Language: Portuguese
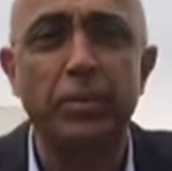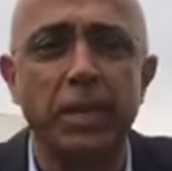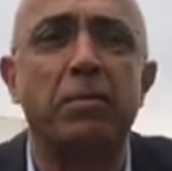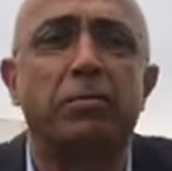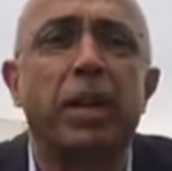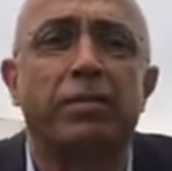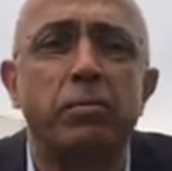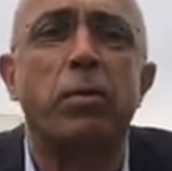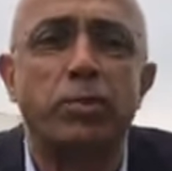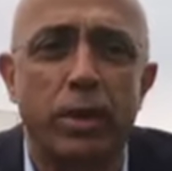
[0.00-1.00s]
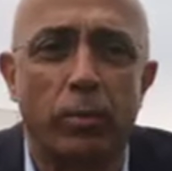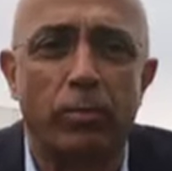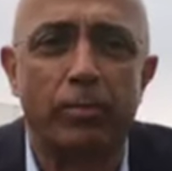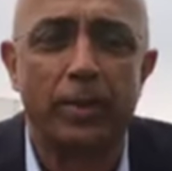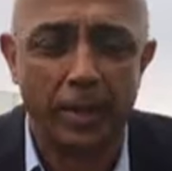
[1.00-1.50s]
sim, vai levar uma moção
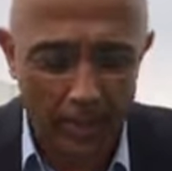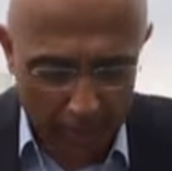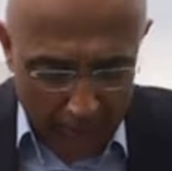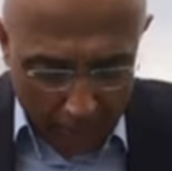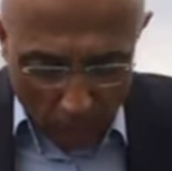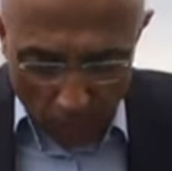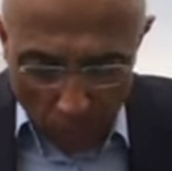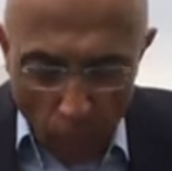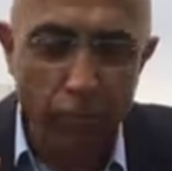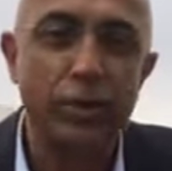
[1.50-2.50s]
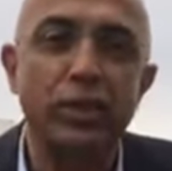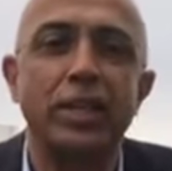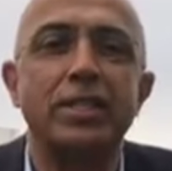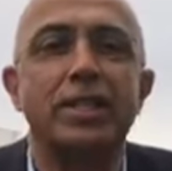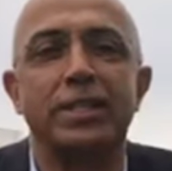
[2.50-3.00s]
que quer uma
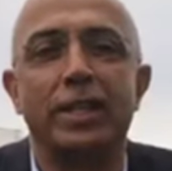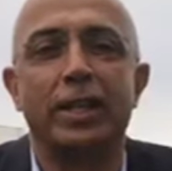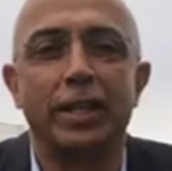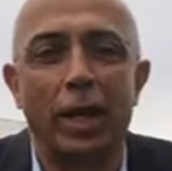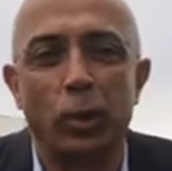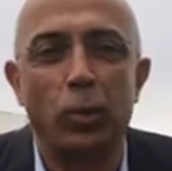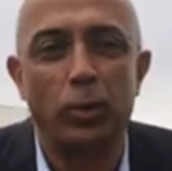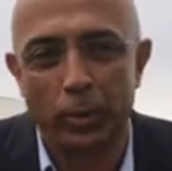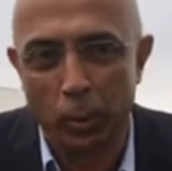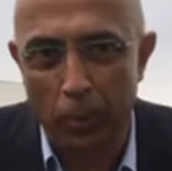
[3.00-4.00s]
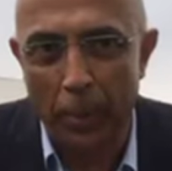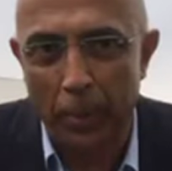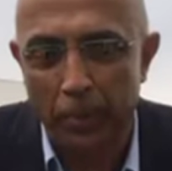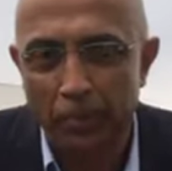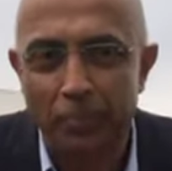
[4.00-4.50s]
convergência salarial com a União Europeia.
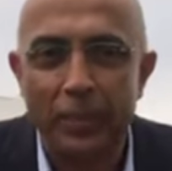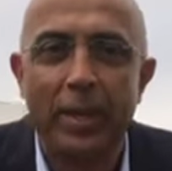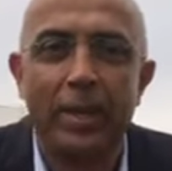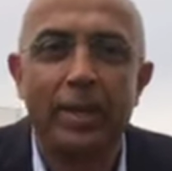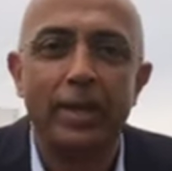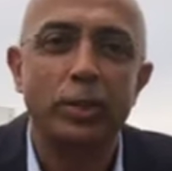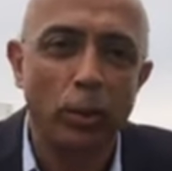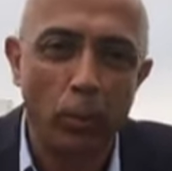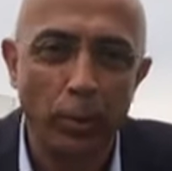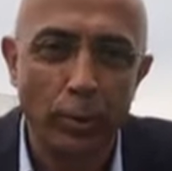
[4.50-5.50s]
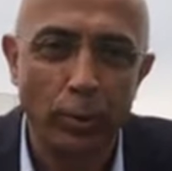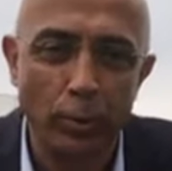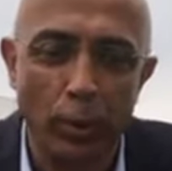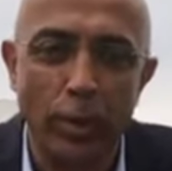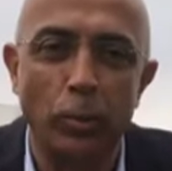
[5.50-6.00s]
Isto é o período
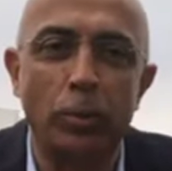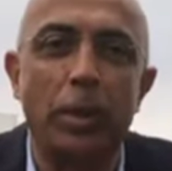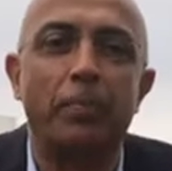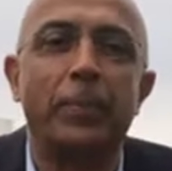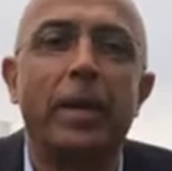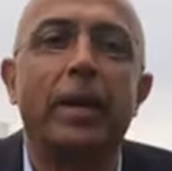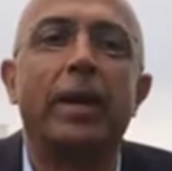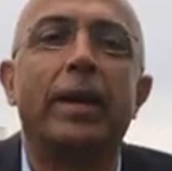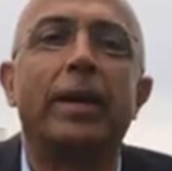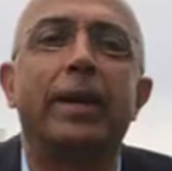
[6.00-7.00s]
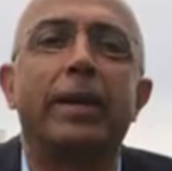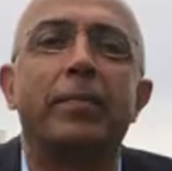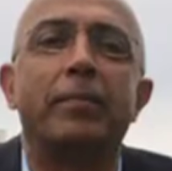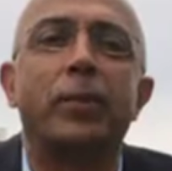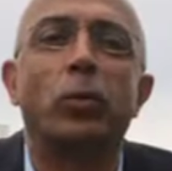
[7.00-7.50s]
notório do dia.
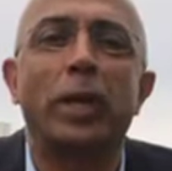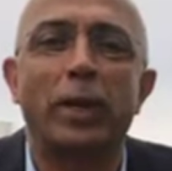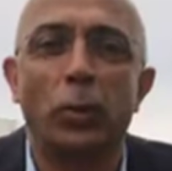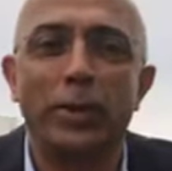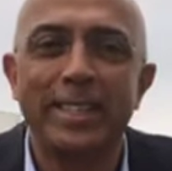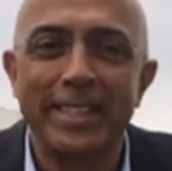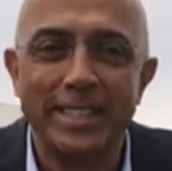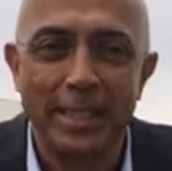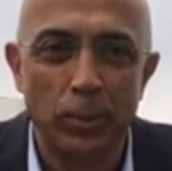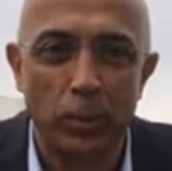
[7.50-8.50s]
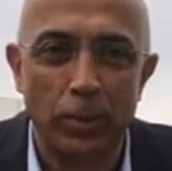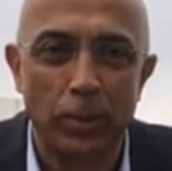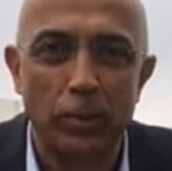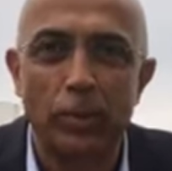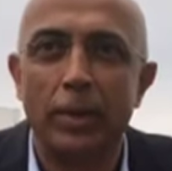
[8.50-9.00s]
Uh, o que é que eu tenho a dizer sobre
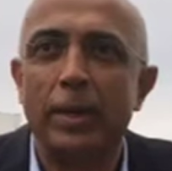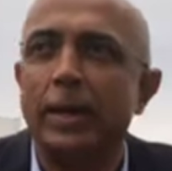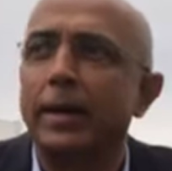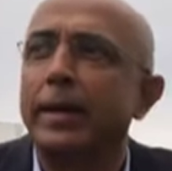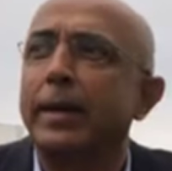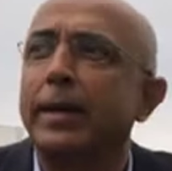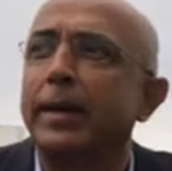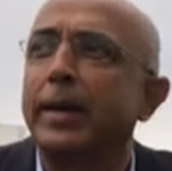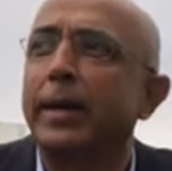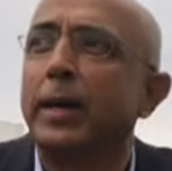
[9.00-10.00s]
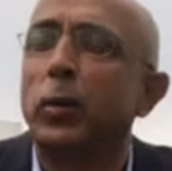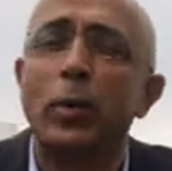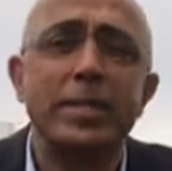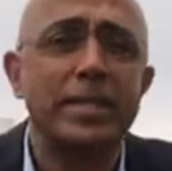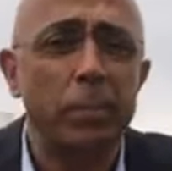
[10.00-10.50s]
isto? Uh,
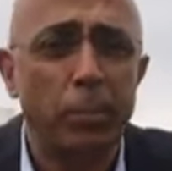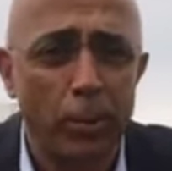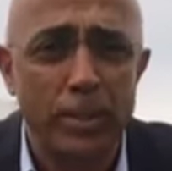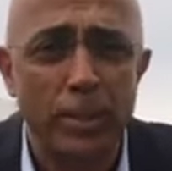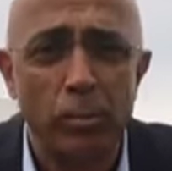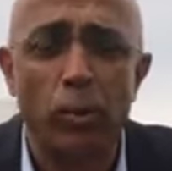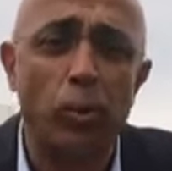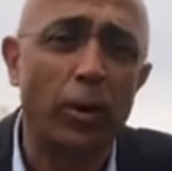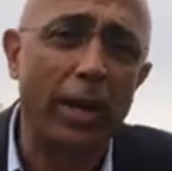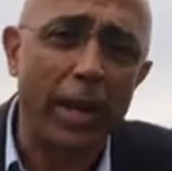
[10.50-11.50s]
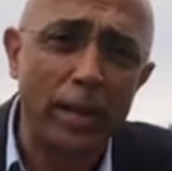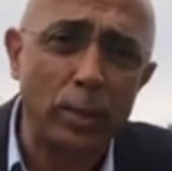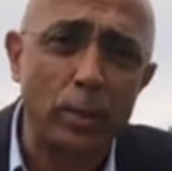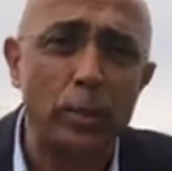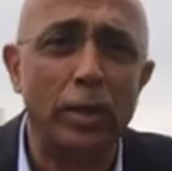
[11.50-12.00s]
quando se aproximam
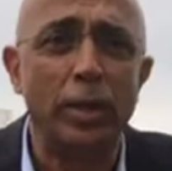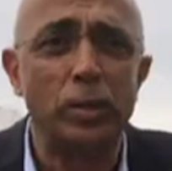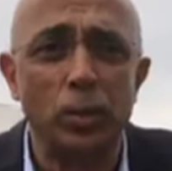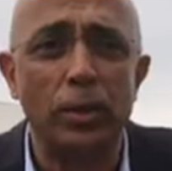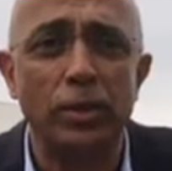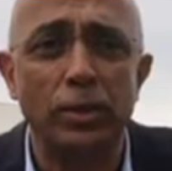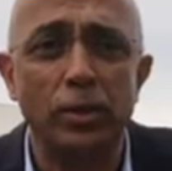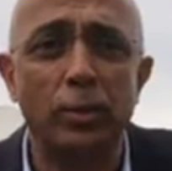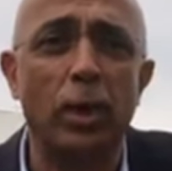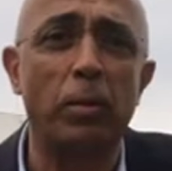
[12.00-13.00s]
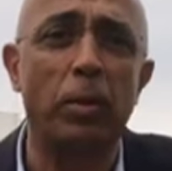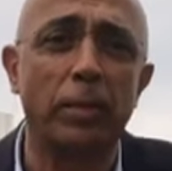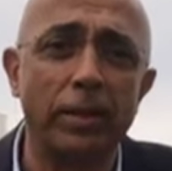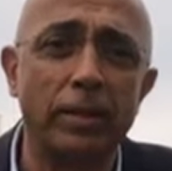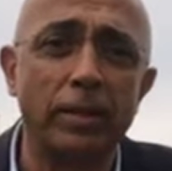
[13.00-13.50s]
congressos, eleições,
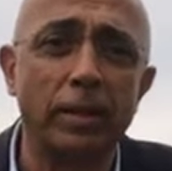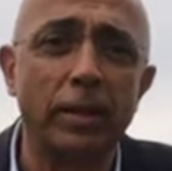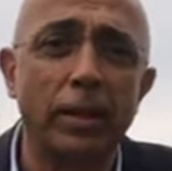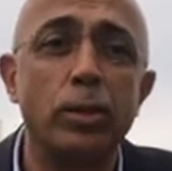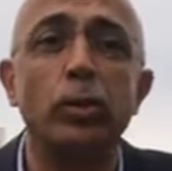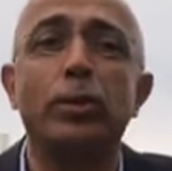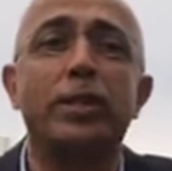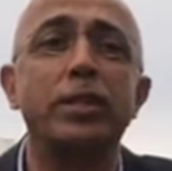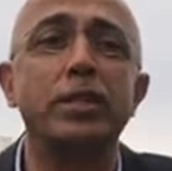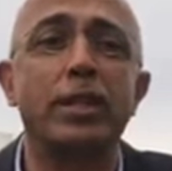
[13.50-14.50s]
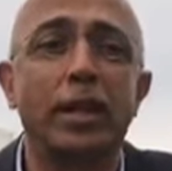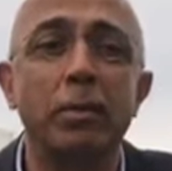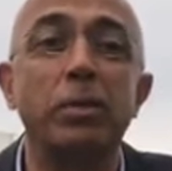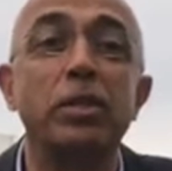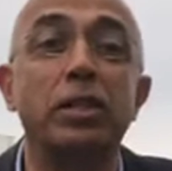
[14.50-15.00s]
normalmente solta-se
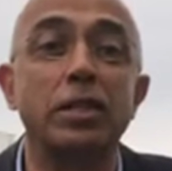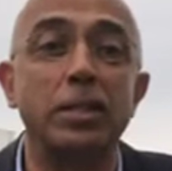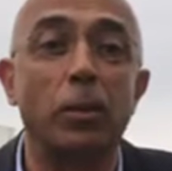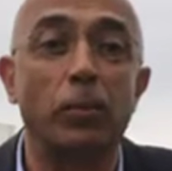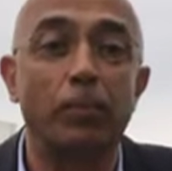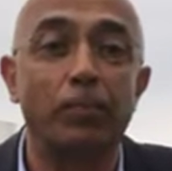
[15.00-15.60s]
a imaginação.